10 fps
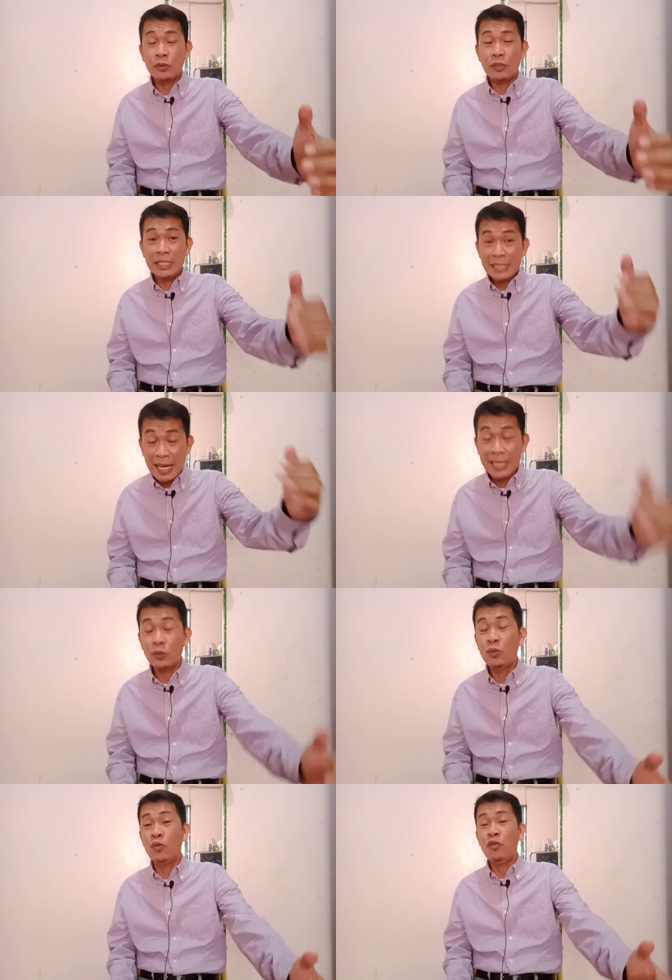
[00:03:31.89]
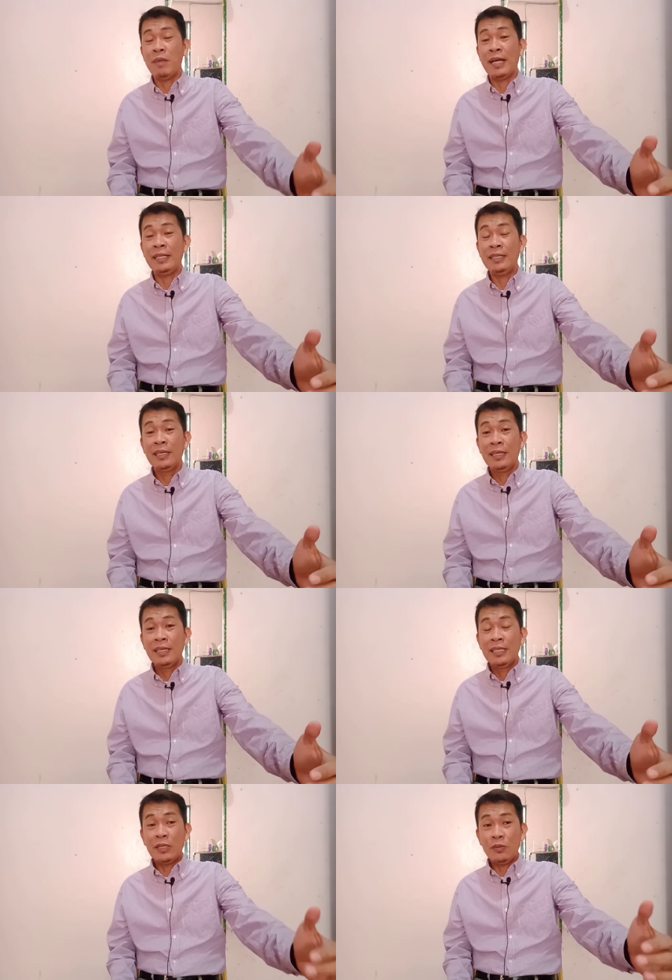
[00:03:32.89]
O isa nga itong hukuman
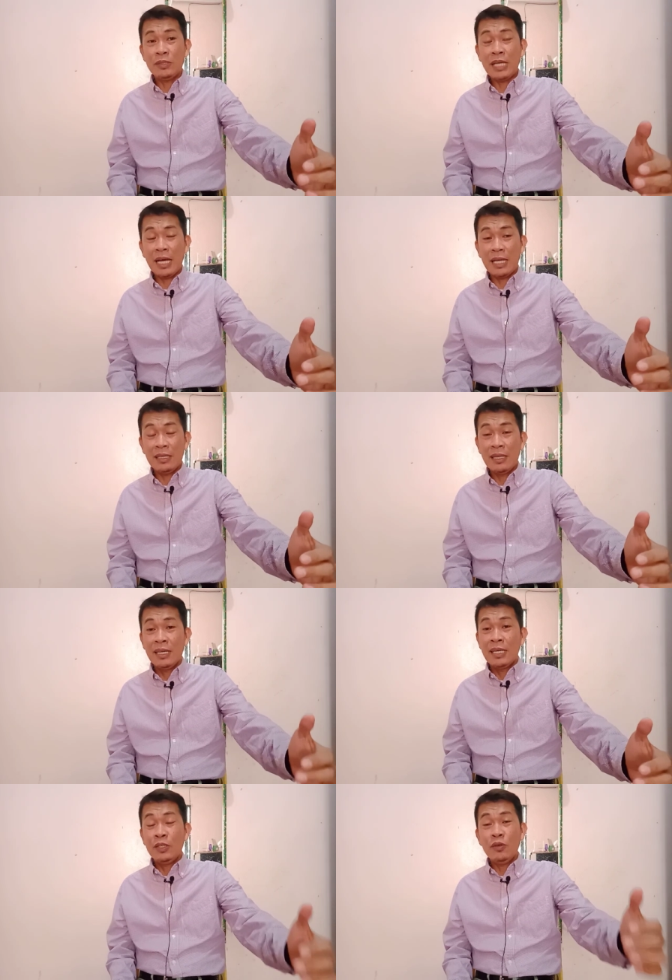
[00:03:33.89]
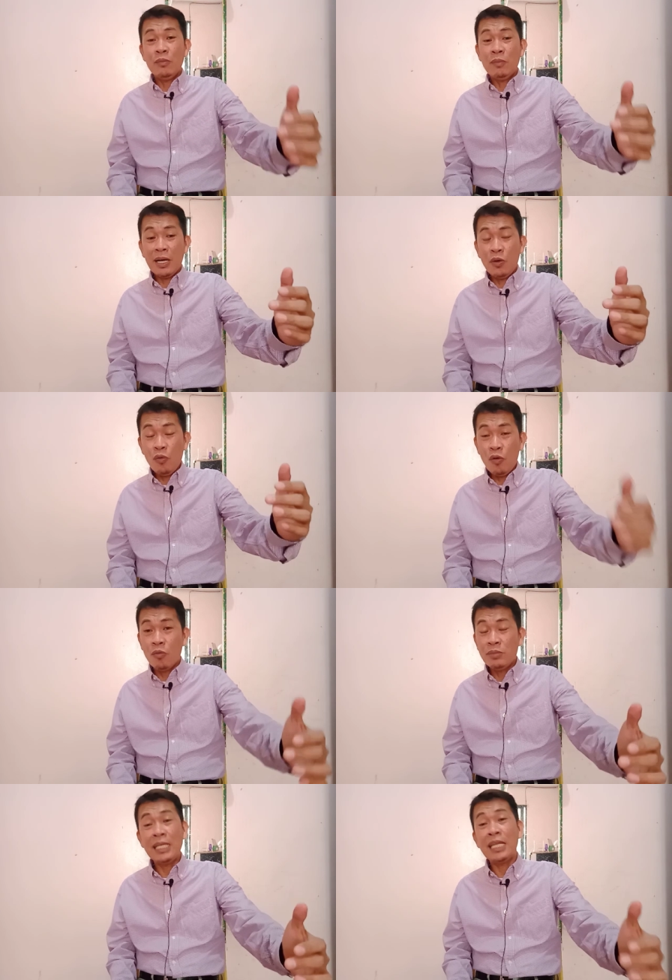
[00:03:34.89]
na kung saan yung mga
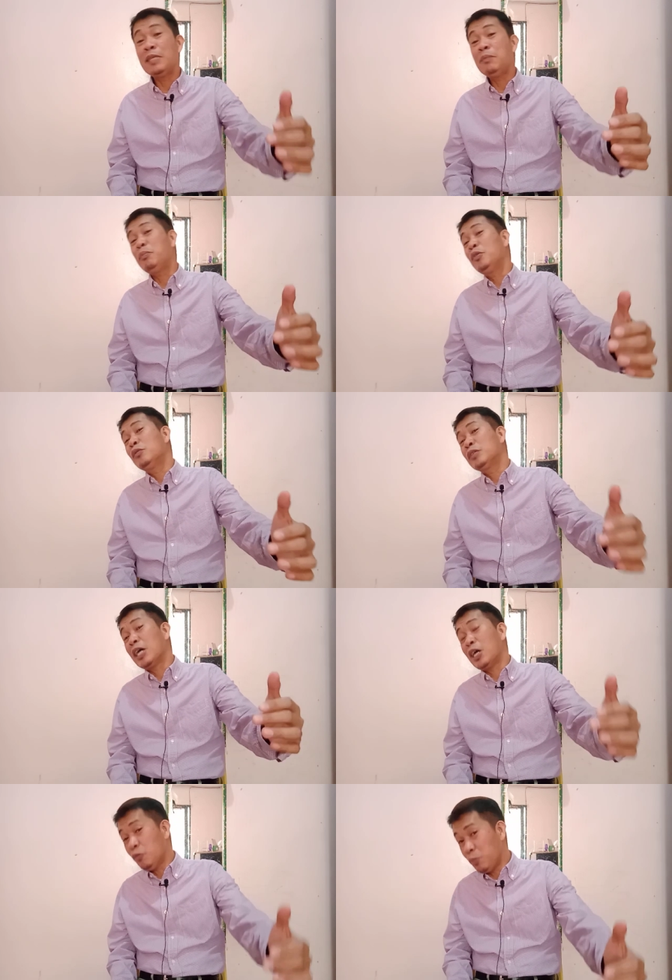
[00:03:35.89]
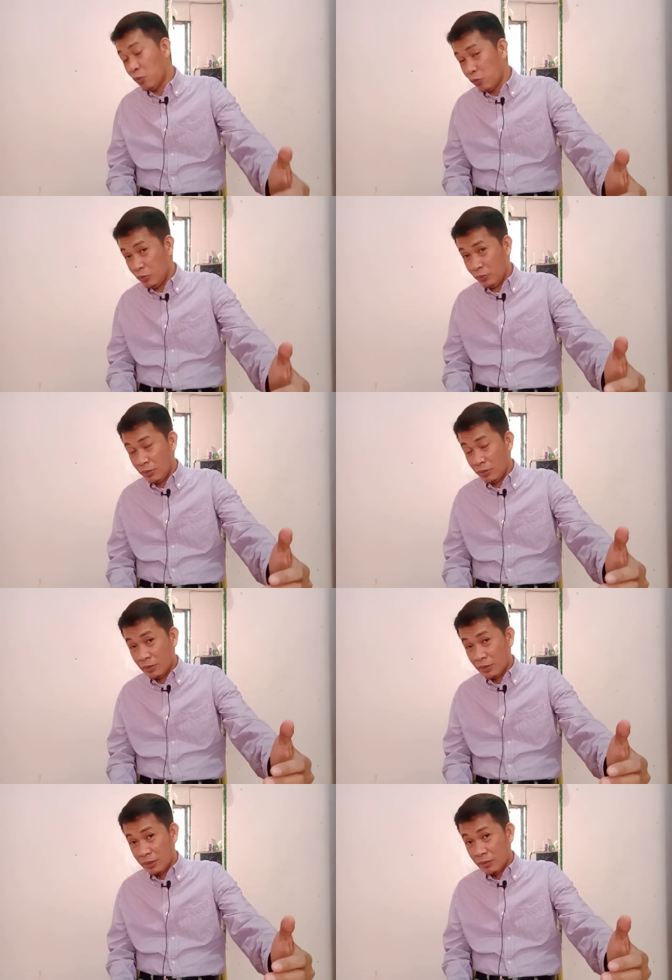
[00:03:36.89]
hukom, sila din po yung nakaupong
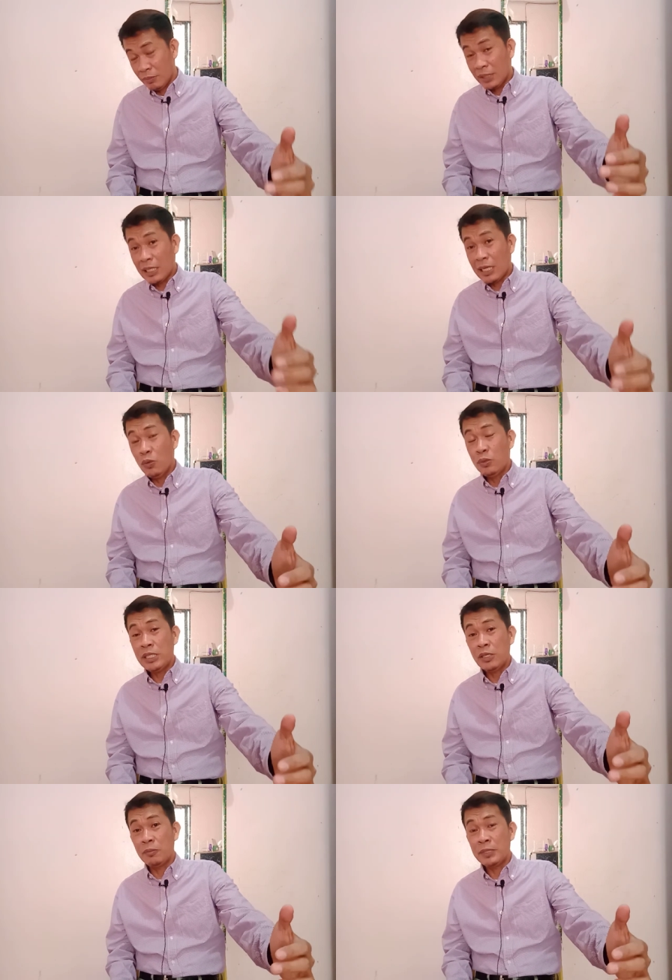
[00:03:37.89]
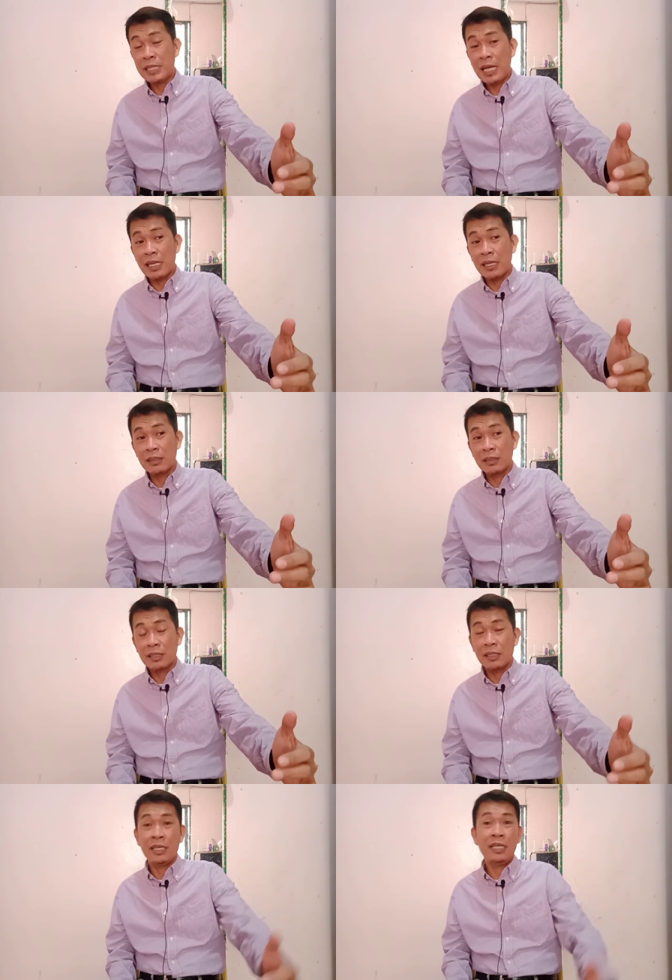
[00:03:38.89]
mga taga-usig o piskal.
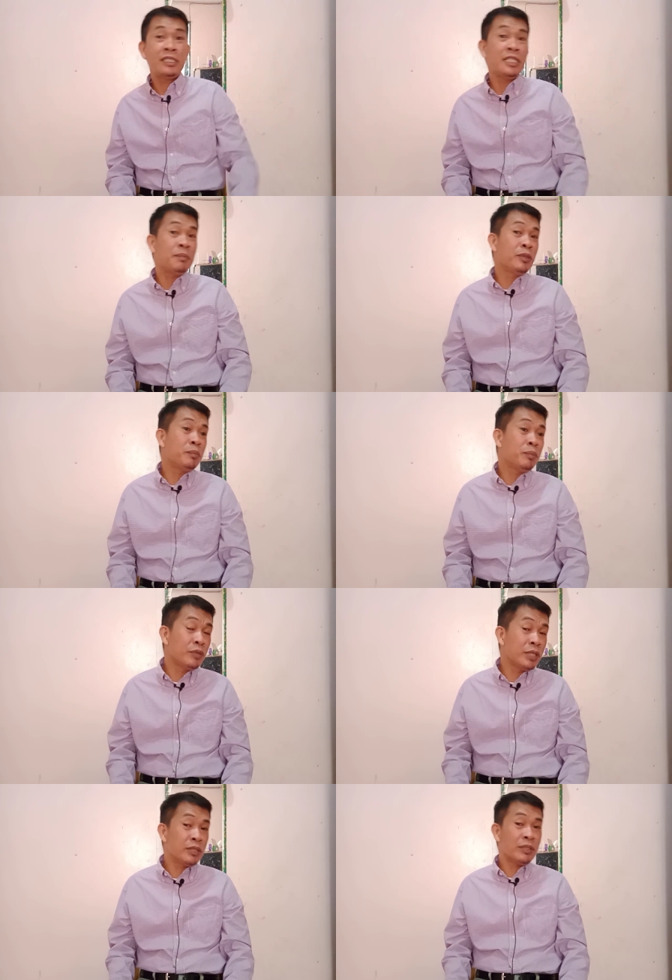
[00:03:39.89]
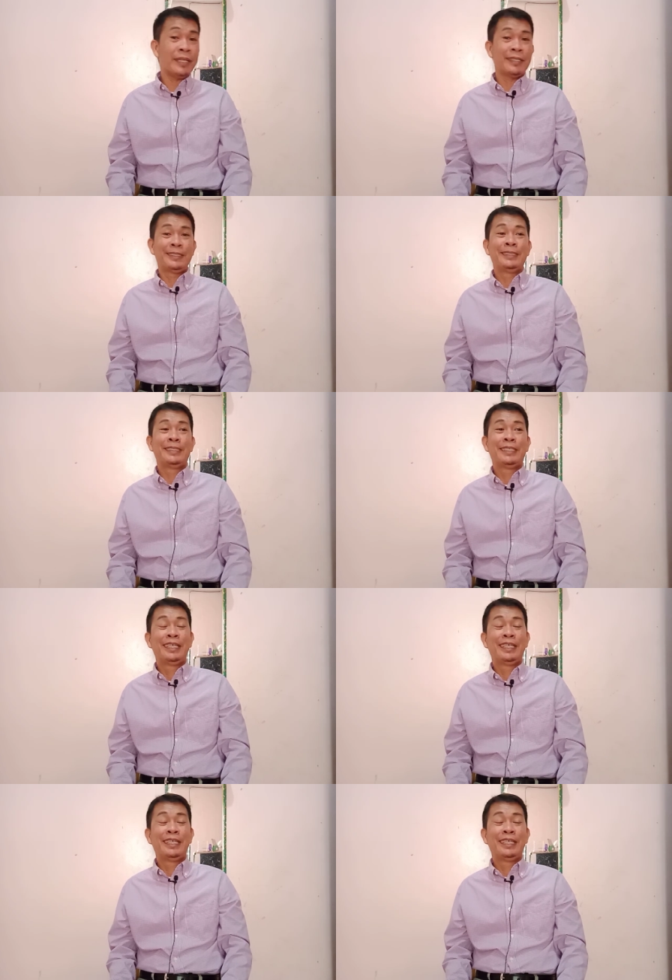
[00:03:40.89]
E, isipin po ninyo yan.